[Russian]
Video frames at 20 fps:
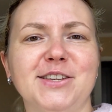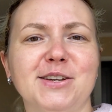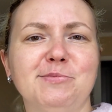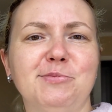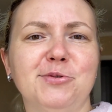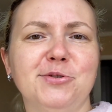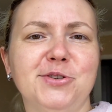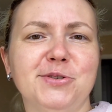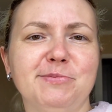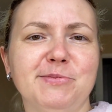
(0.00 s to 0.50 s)
где
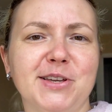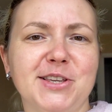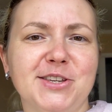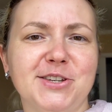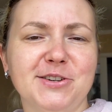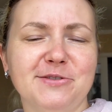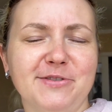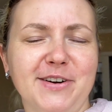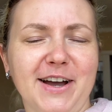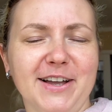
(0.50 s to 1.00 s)
будем
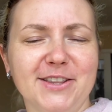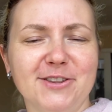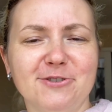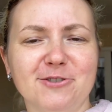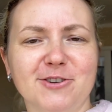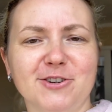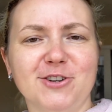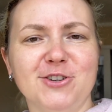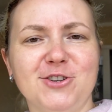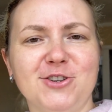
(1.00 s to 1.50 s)
ночевать.
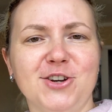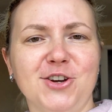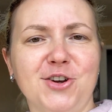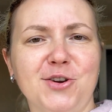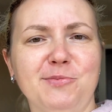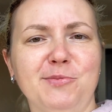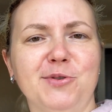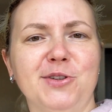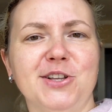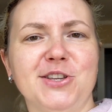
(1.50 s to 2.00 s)
Ну, короче,
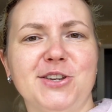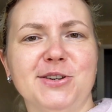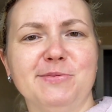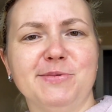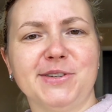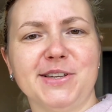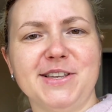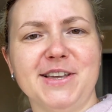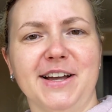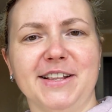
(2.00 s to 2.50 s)
человеку было
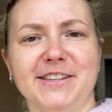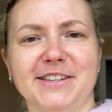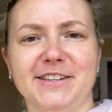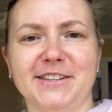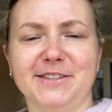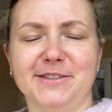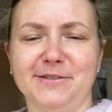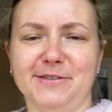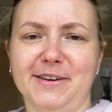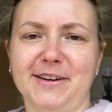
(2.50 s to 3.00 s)
чем заняться,
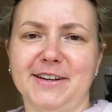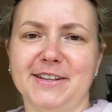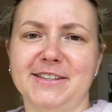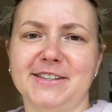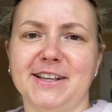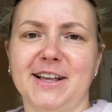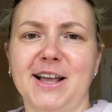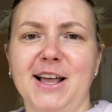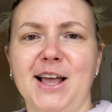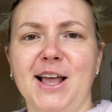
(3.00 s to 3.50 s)

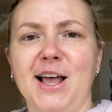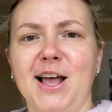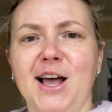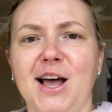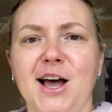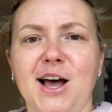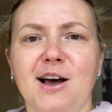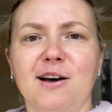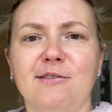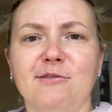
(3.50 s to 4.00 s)
называется.
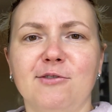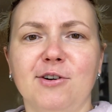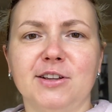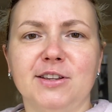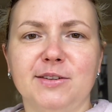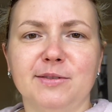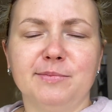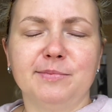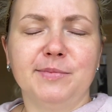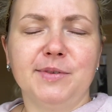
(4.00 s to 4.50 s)

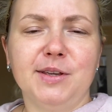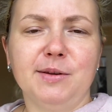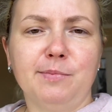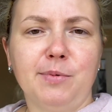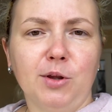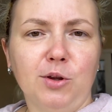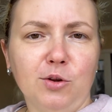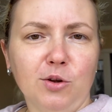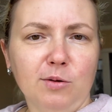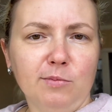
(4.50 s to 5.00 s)
Вот. И
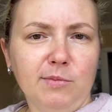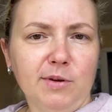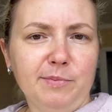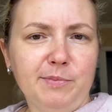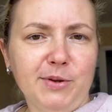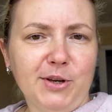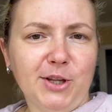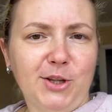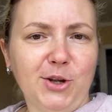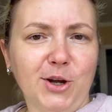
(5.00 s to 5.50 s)
потом
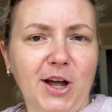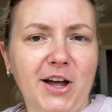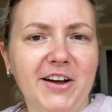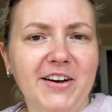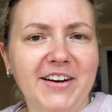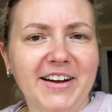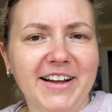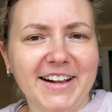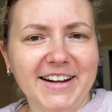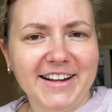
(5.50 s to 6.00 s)
мы
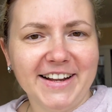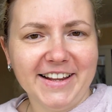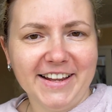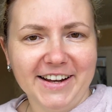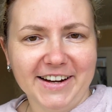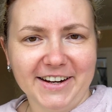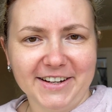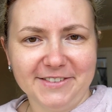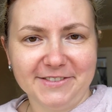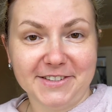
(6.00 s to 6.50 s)
передумали
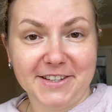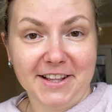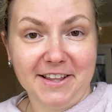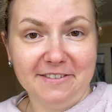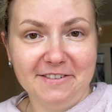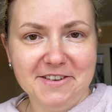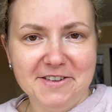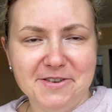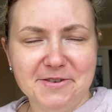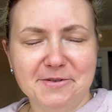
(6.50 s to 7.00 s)
ехать в
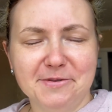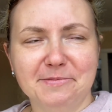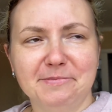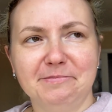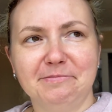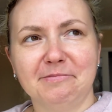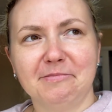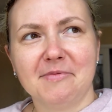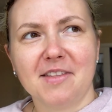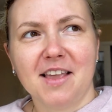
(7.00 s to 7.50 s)
Словению.
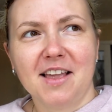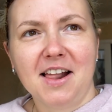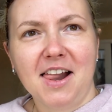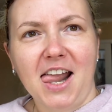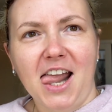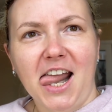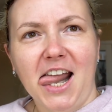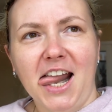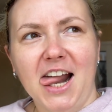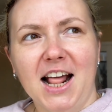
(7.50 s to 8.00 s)

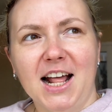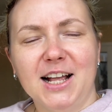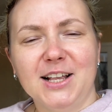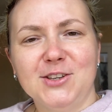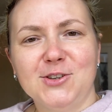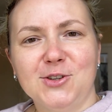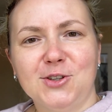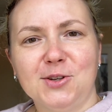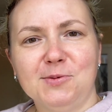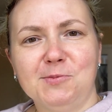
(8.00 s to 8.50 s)

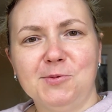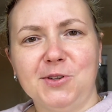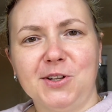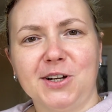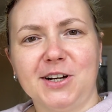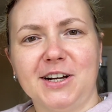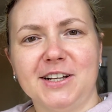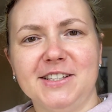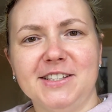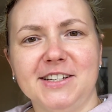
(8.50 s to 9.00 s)
Что-то ему
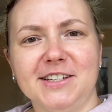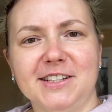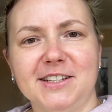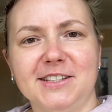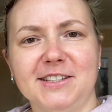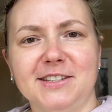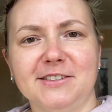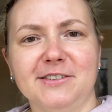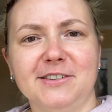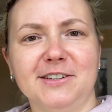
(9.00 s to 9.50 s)
так
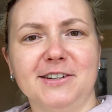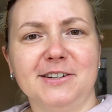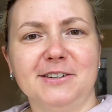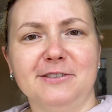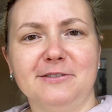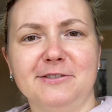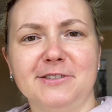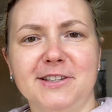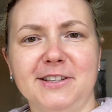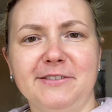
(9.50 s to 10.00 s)
хотелось
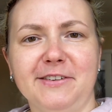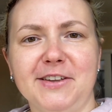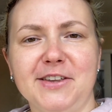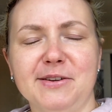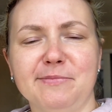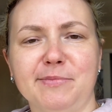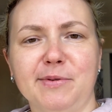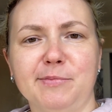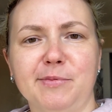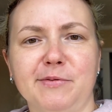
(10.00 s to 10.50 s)
э, в
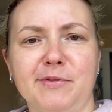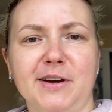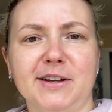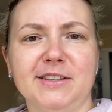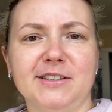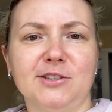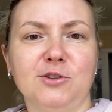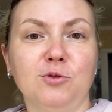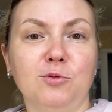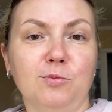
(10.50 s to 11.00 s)
Словении
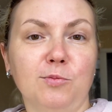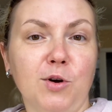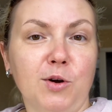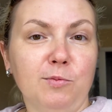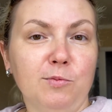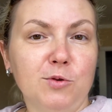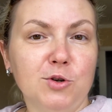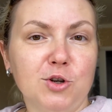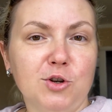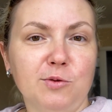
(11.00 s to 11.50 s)
побывать. Ну,
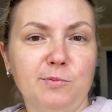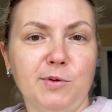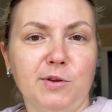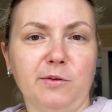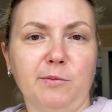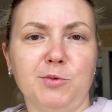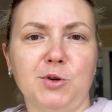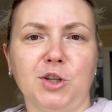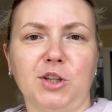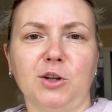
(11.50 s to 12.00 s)
мой муж
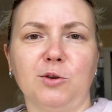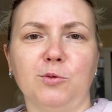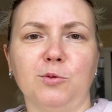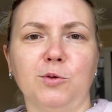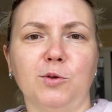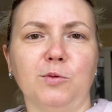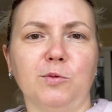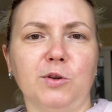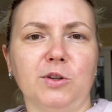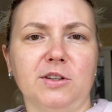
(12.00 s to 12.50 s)
любит вообще
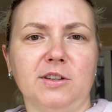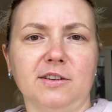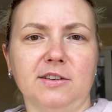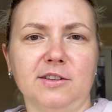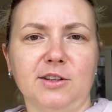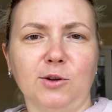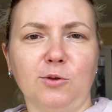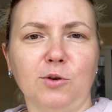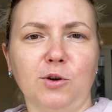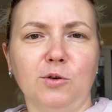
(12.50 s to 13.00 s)
такой вот
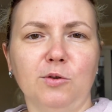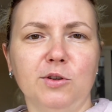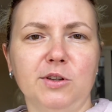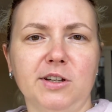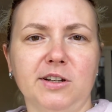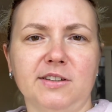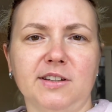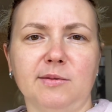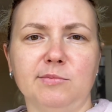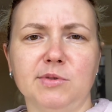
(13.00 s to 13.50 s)
э, такой
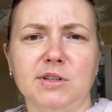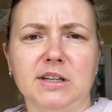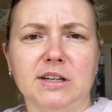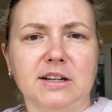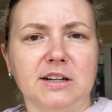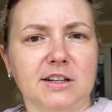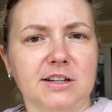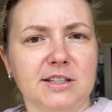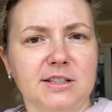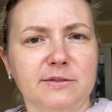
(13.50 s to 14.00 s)
отдых, там,
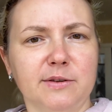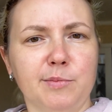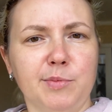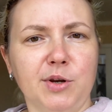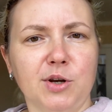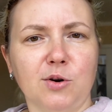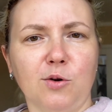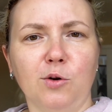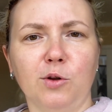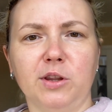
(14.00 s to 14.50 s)
где красивая
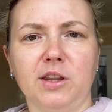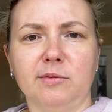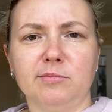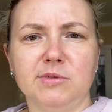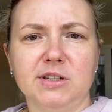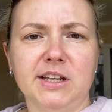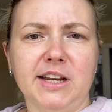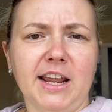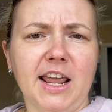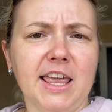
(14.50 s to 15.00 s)
природа,
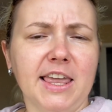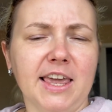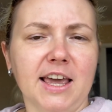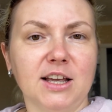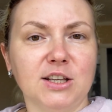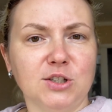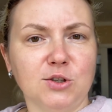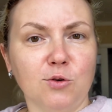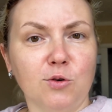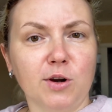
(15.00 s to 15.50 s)
там, где реки,
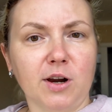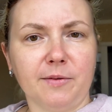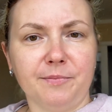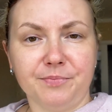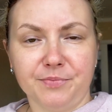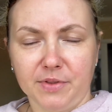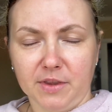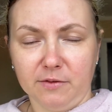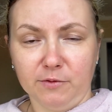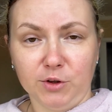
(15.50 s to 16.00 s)

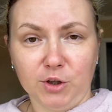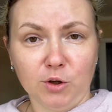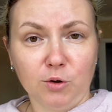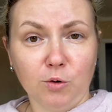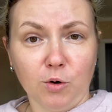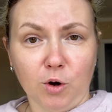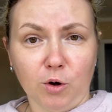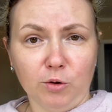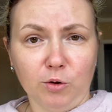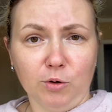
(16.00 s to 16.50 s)
озера. Вот
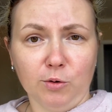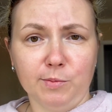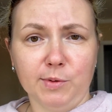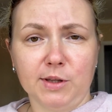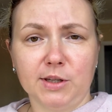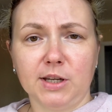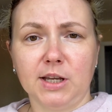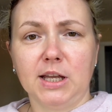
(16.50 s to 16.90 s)
такой он любит.